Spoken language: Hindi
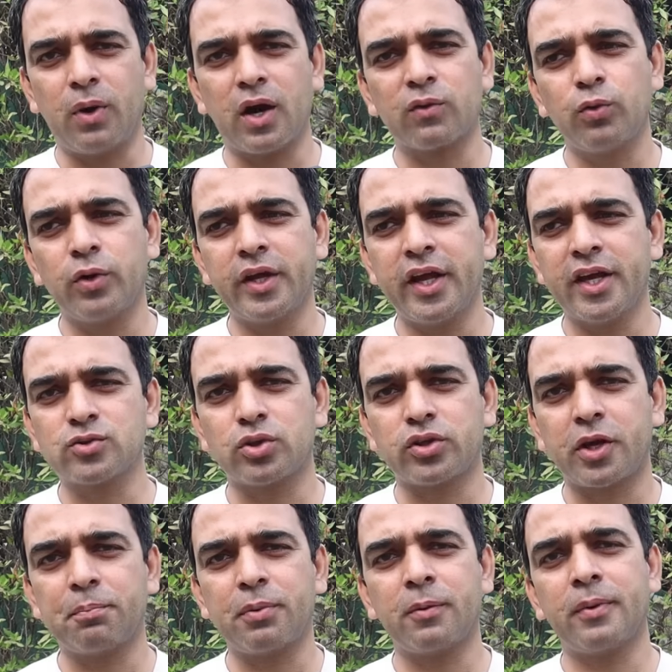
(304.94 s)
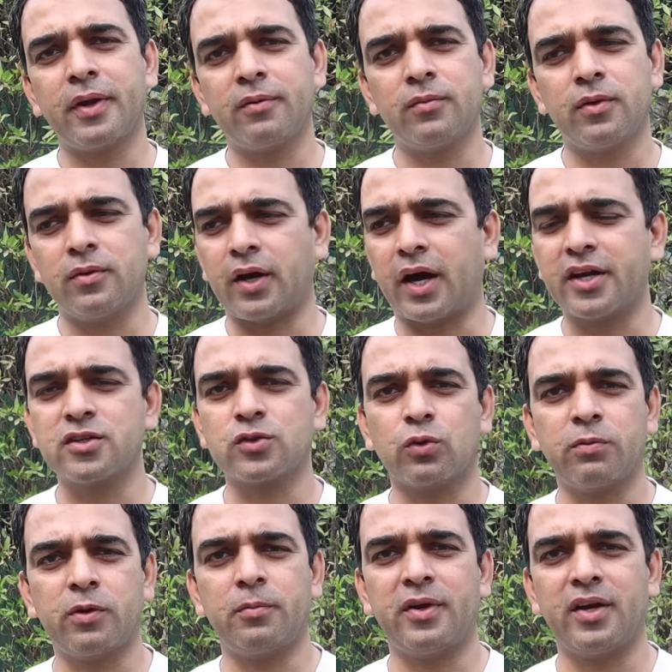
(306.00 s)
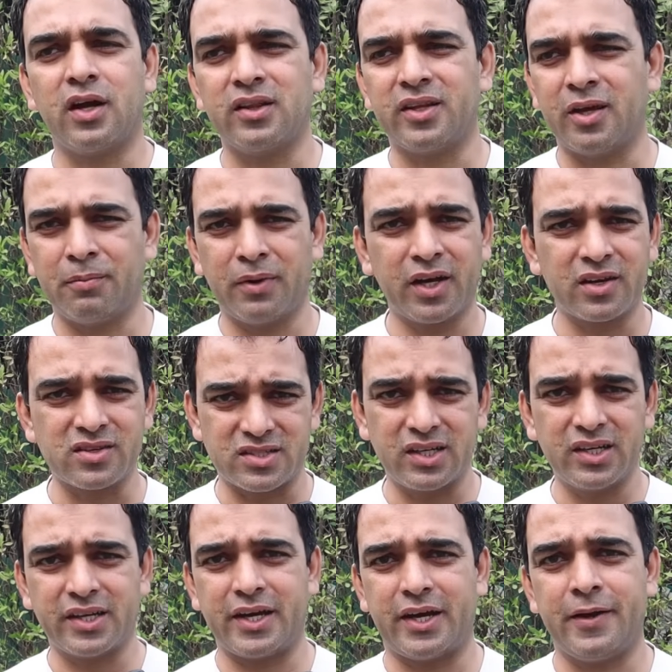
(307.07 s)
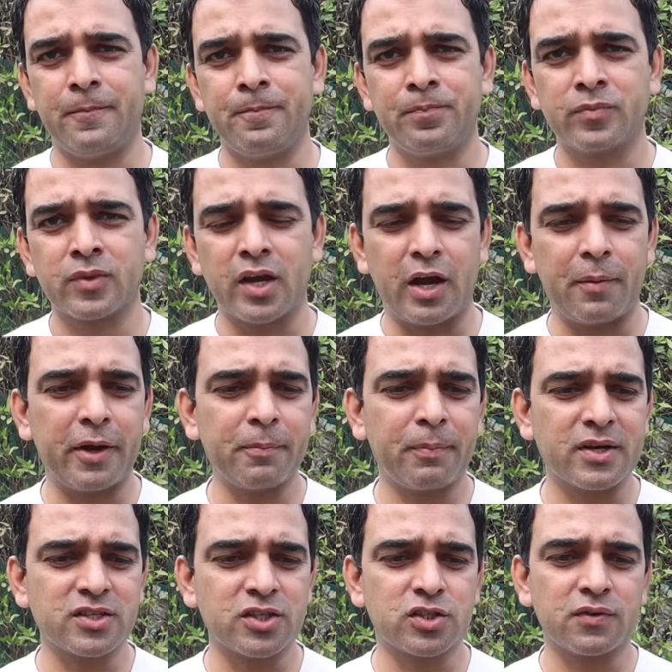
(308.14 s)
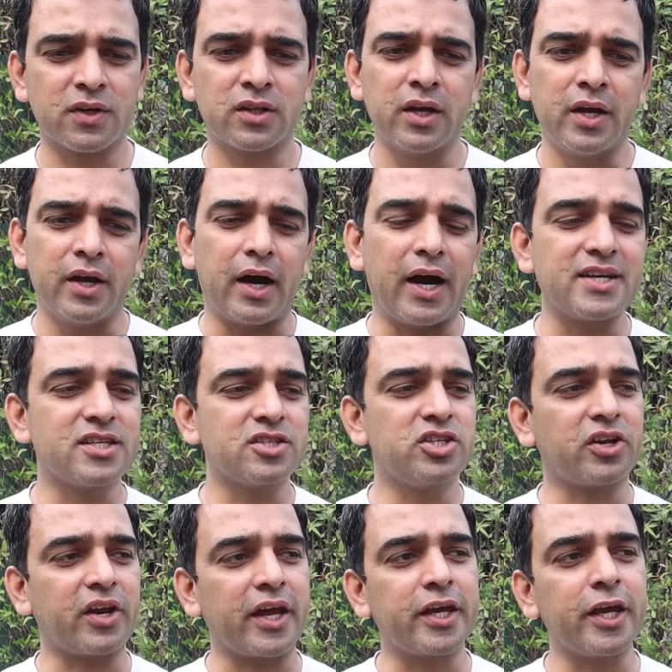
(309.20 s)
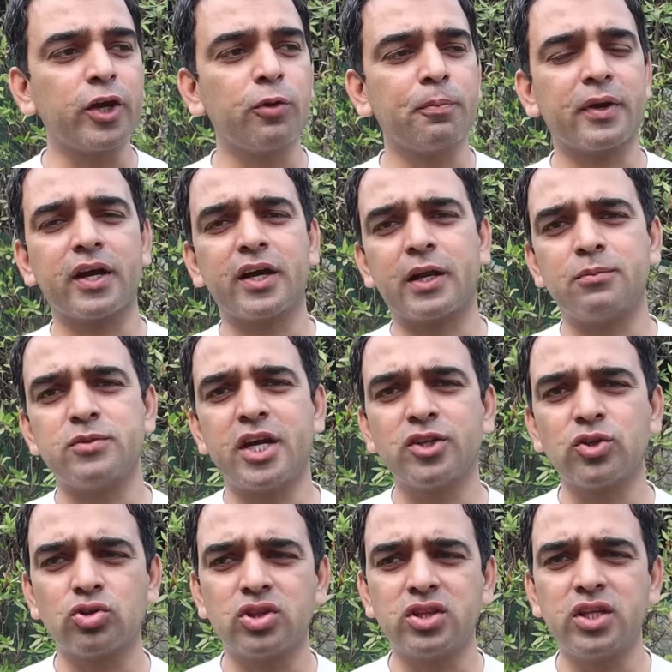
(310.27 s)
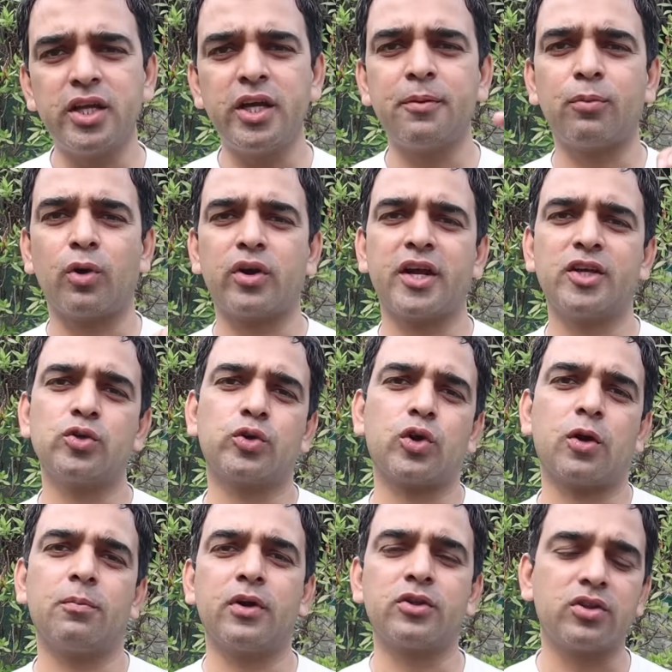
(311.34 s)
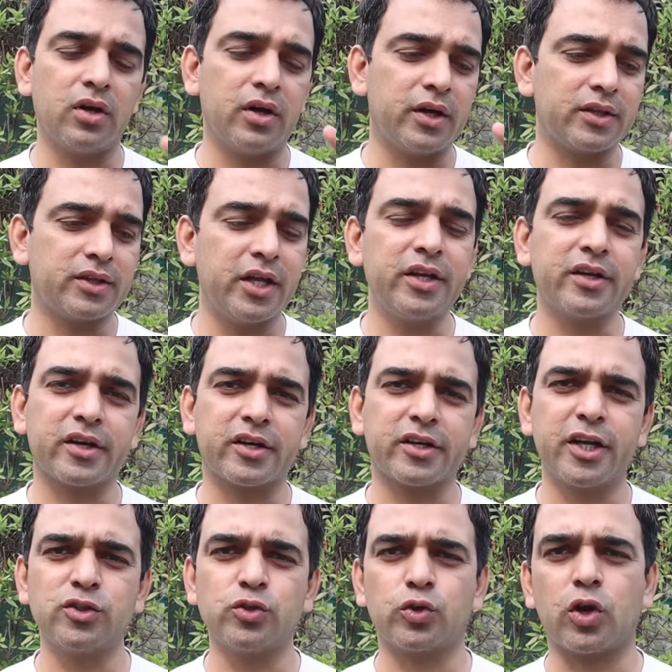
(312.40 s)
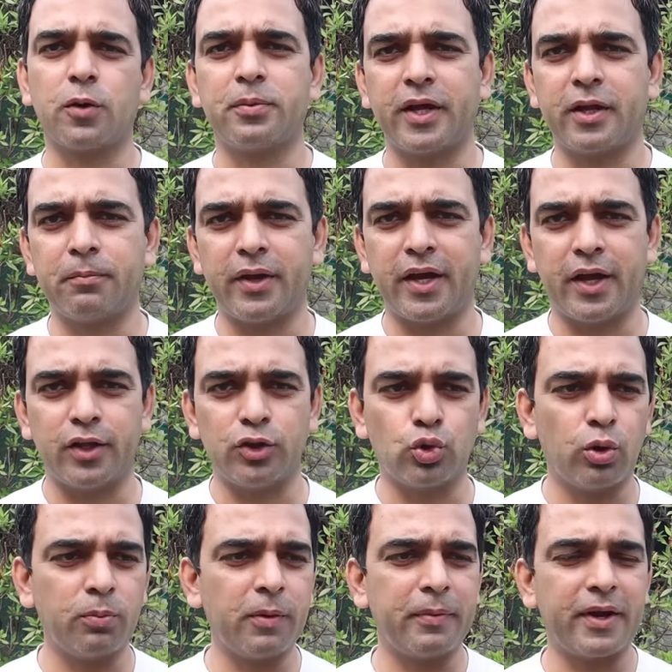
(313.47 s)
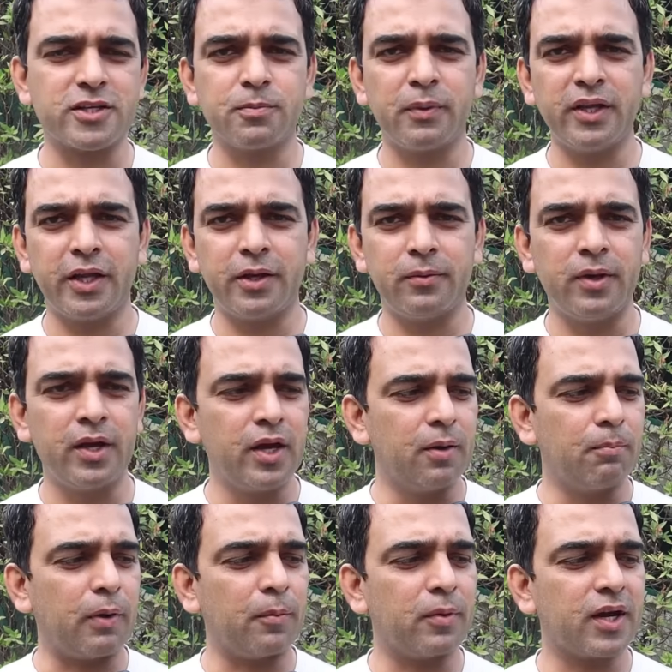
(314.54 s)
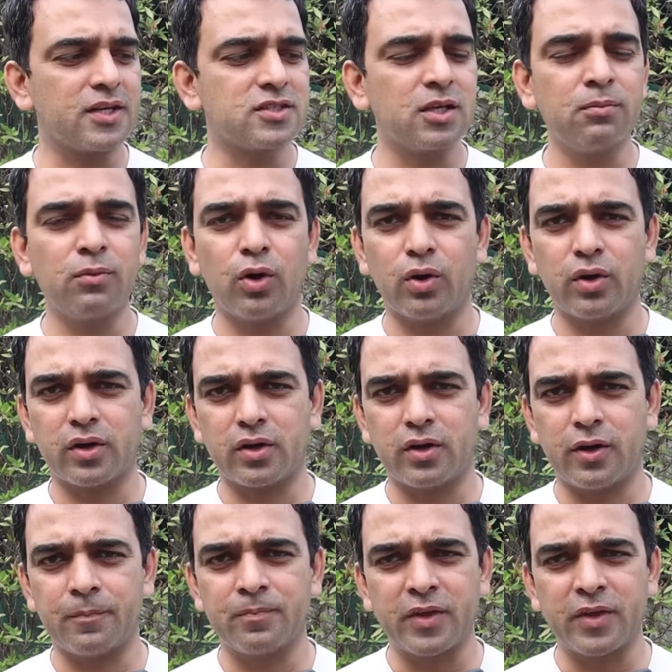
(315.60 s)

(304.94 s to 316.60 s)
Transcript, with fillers: मार्कवुड ने एक पे हारिस रोफ ने भी डाल दी है मगर रिजल्ट क्या है हमारे पास इस वक्त आईसीसी रैंकिंग के ऊपर अगर हम जाएँ तो तीन बॉलर हैं जो टॉप तीन क्रिकेटर हैं जो टॉप टेन में हैं दो में बैट्समैन यानी बाबर आजम और